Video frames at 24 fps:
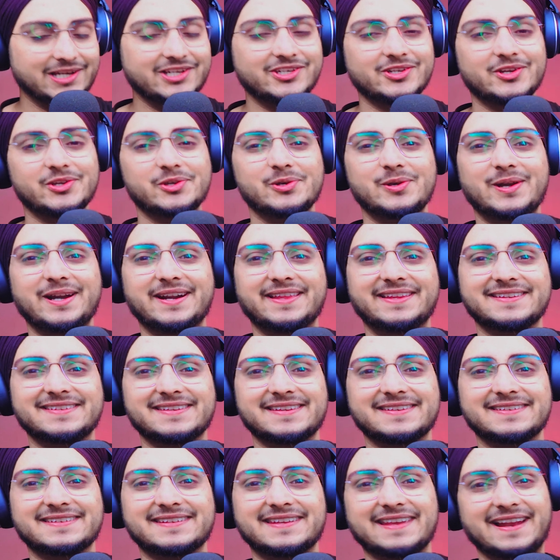मेक श्योर यू हिट द
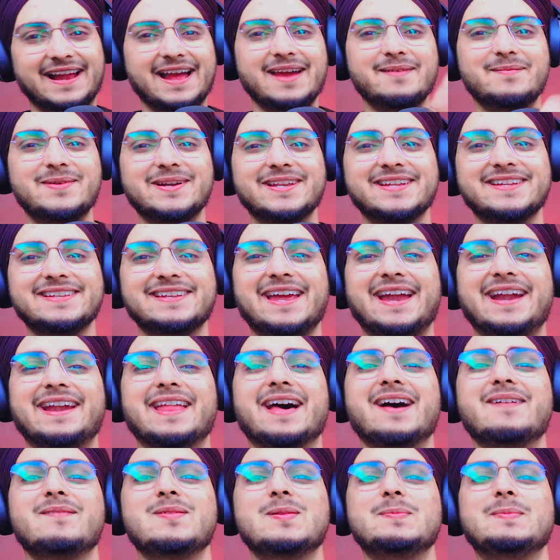सब्सक्राइब बटन एंड
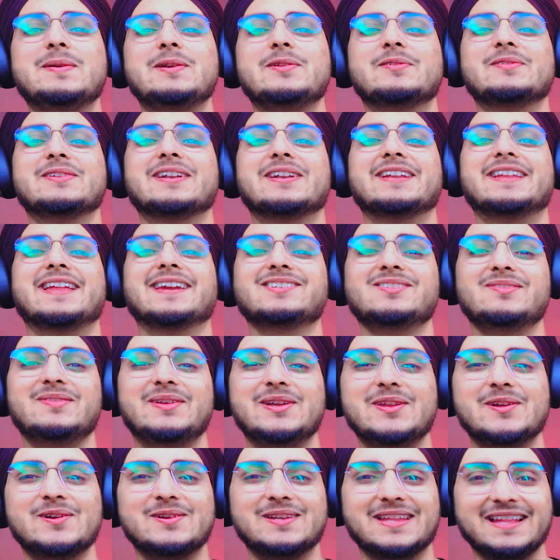आई विल मीट यू नेक्स्ट
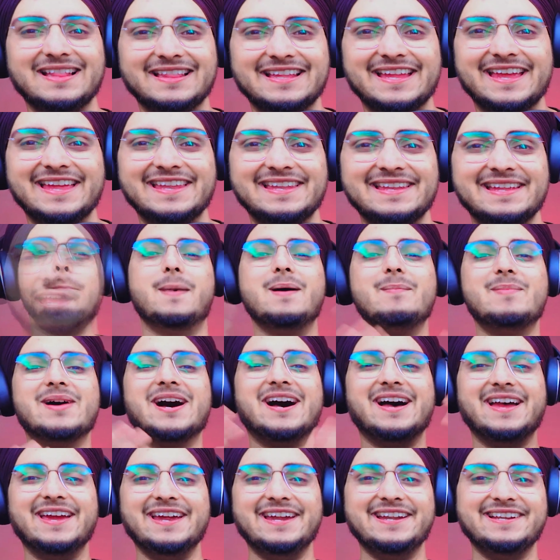वीडियो टिल देन बाय
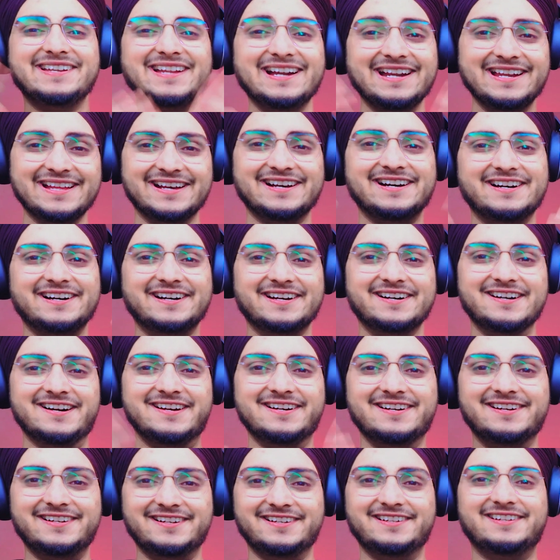बाय
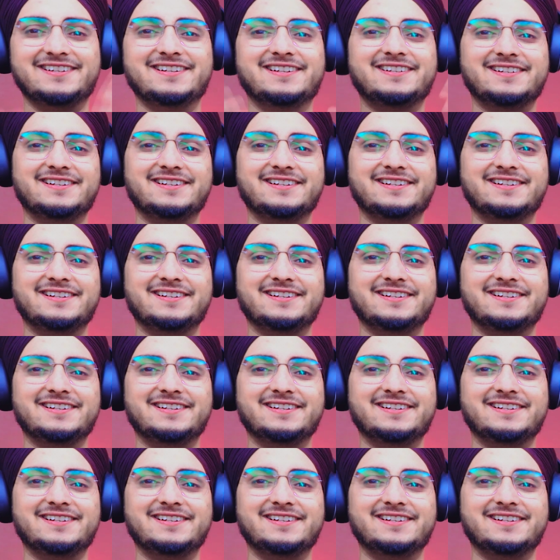टाटा